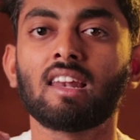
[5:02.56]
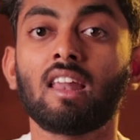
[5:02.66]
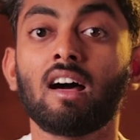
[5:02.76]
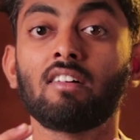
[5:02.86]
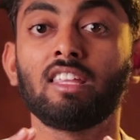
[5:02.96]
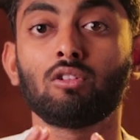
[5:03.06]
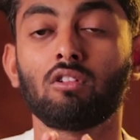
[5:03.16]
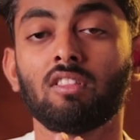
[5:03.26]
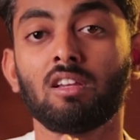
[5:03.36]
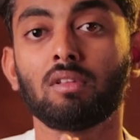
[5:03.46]
நல்லா
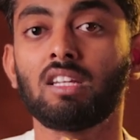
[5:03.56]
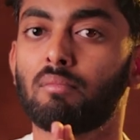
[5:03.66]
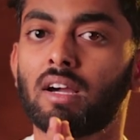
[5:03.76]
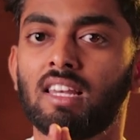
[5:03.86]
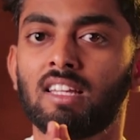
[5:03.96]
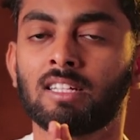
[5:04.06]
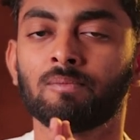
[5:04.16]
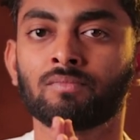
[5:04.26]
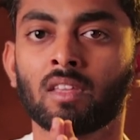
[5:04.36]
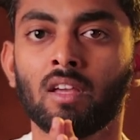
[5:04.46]
வைத்துக்கொள்வது என்பது நம்ம கையில்
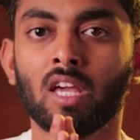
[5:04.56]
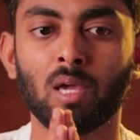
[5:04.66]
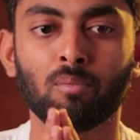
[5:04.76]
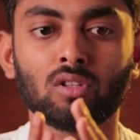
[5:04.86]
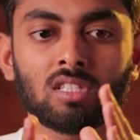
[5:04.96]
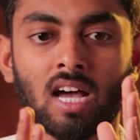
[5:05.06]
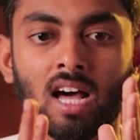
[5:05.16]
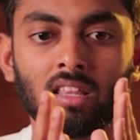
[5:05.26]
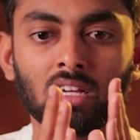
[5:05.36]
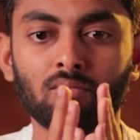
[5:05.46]
இருக்குது இப்போ
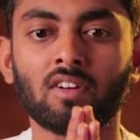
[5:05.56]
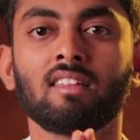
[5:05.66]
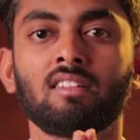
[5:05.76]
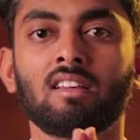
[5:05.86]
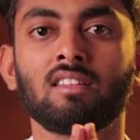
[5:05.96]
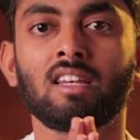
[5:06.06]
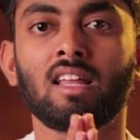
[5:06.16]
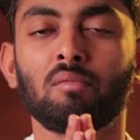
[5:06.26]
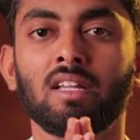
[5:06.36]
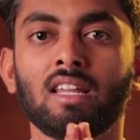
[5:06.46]
ஜாதகம் வேலை செய்கிறது
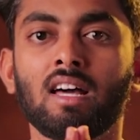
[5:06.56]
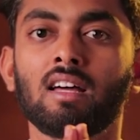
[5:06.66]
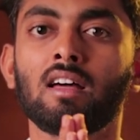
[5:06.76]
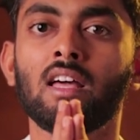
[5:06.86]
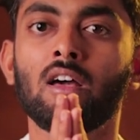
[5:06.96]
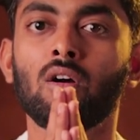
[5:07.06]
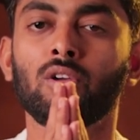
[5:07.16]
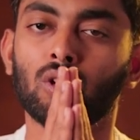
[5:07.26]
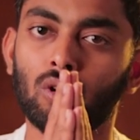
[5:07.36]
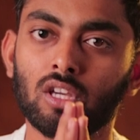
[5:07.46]
என்ன அப்படின்னா
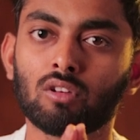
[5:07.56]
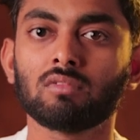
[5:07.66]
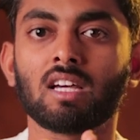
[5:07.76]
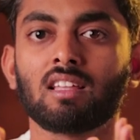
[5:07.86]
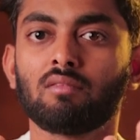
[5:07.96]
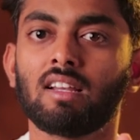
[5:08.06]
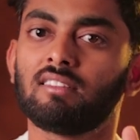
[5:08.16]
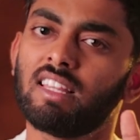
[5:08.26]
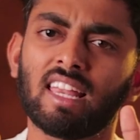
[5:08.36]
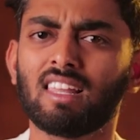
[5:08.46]
யோகிக்கும் ஜாதகம்
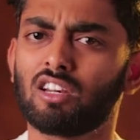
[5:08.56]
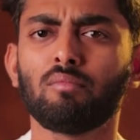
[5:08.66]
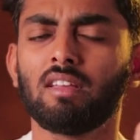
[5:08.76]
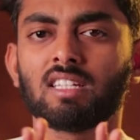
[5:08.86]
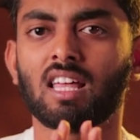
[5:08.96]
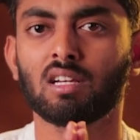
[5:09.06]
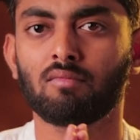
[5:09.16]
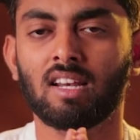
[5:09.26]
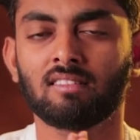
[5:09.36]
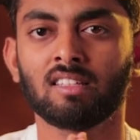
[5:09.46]
வேலை செய்யுது எல்லாருக்குமே
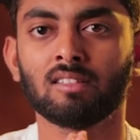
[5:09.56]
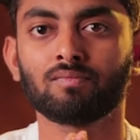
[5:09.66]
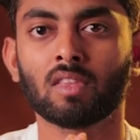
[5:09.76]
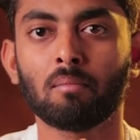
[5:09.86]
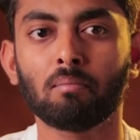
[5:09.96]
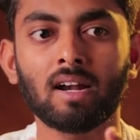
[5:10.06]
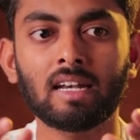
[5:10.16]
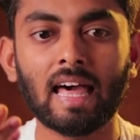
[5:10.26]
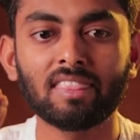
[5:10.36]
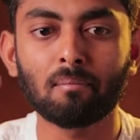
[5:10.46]
ஜாதகம் வேலை செய்யுது
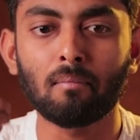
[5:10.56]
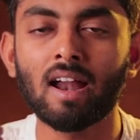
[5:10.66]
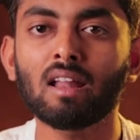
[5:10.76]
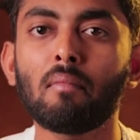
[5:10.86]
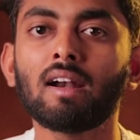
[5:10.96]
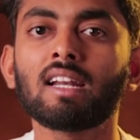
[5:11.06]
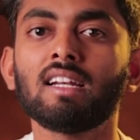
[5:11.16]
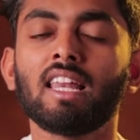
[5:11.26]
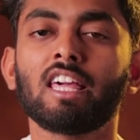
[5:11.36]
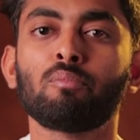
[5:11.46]
பட் அந்த மனமற்ற
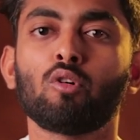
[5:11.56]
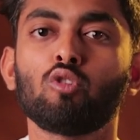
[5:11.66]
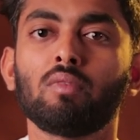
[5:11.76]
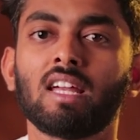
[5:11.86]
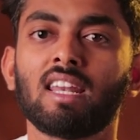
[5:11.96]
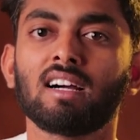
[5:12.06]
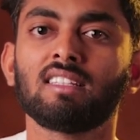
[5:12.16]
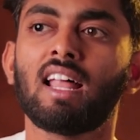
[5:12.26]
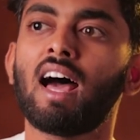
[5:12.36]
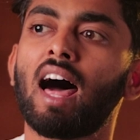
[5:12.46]
நிலைக்கு போகும்போது என்ன
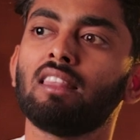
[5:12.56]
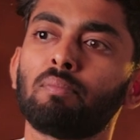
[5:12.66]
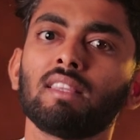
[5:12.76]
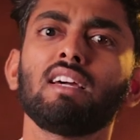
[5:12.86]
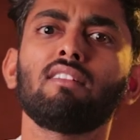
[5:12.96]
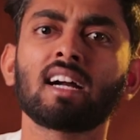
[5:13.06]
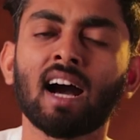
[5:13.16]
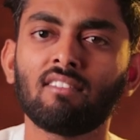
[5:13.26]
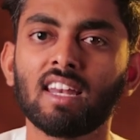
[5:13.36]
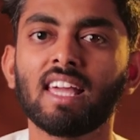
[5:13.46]
ஆகுதுன்னா அதை பற்றி
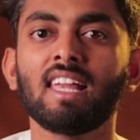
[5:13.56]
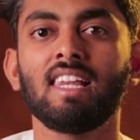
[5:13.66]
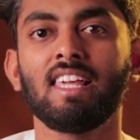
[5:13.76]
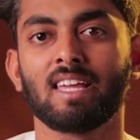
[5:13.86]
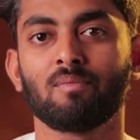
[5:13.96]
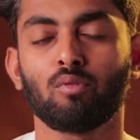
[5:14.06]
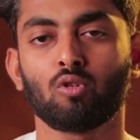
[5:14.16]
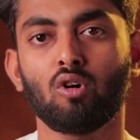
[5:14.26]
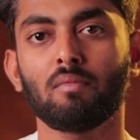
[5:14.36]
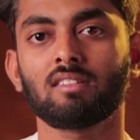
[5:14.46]
அவனுக்கு கவலையே இல்லையே
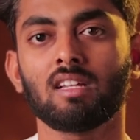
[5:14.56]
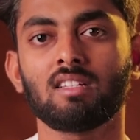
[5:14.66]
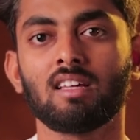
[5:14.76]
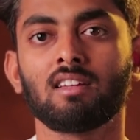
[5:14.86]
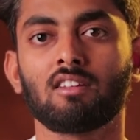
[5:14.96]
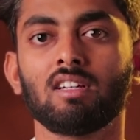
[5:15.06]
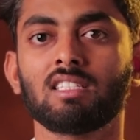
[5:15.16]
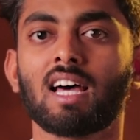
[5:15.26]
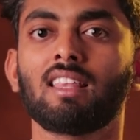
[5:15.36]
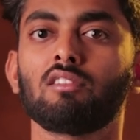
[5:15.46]
இப்போ கோமா ஸ்டேஜில்
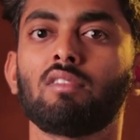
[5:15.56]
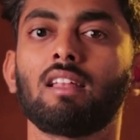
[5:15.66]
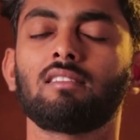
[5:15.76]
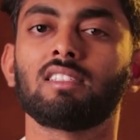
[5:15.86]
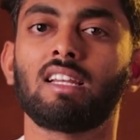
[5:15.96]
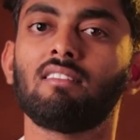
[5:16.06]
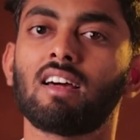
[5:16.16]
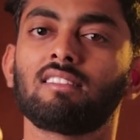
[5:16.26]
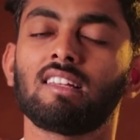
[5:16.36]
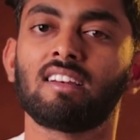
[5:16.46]
இருக்கிறவனுக்கு ஜாதகம் வேலை செஞ்சான்னா
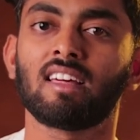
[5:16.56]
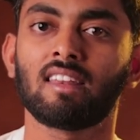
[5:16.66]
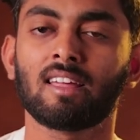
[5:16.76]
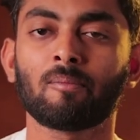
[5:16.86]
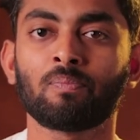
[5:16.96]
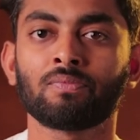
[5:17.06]
வேலை செய்யலன்னா என்ன